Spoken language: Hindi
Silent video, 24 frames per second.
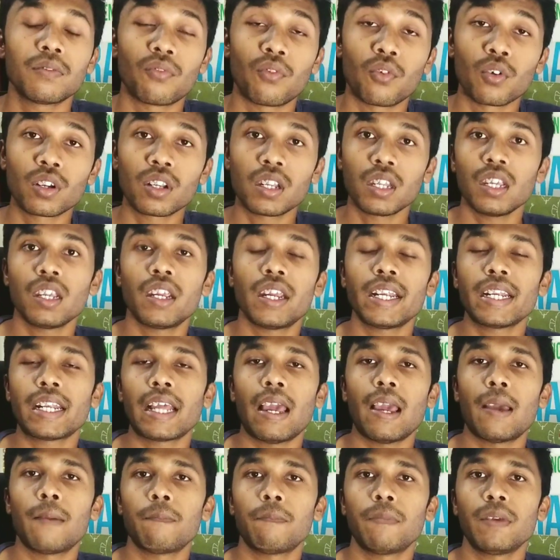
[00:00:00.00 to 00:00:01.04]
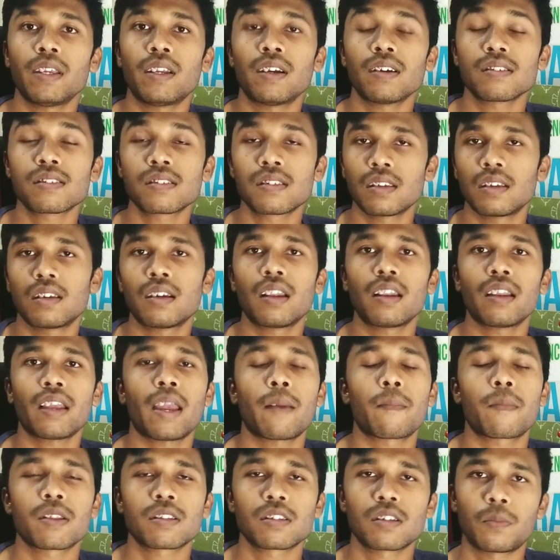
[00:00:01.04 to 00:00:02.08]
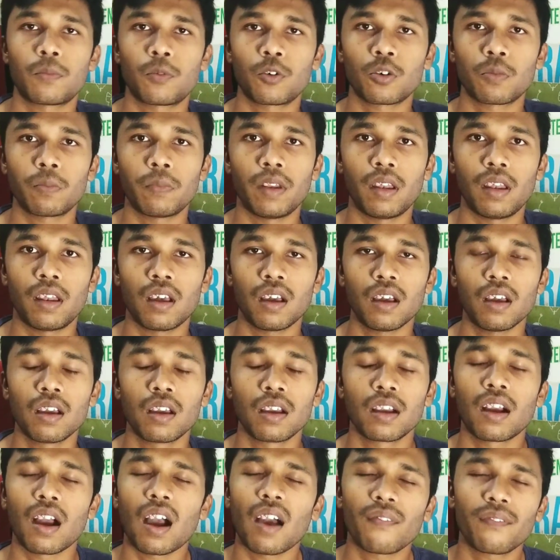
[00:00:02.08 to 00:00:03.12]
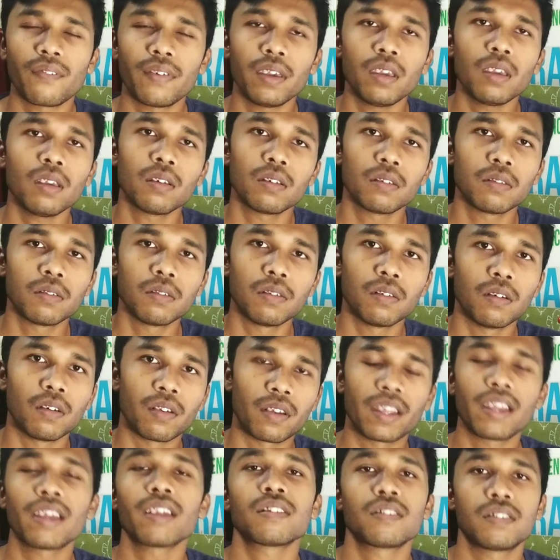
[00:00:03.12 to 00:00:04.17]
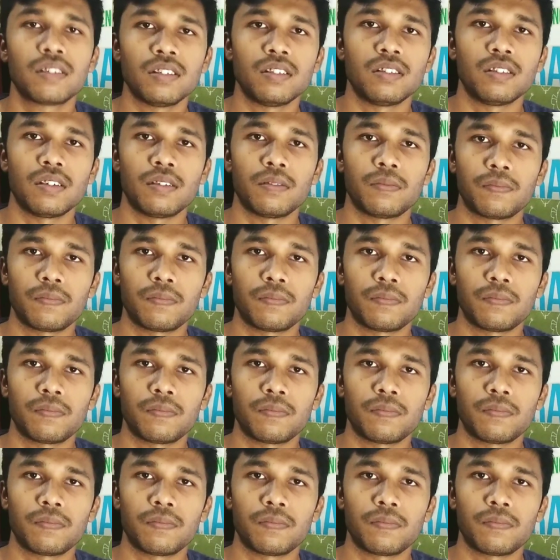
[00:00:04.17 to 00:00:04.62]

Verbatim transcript: 48 एट का सिंगल कैमरा सपोर्ट मिलना काफ़ी रेयर चीज़ है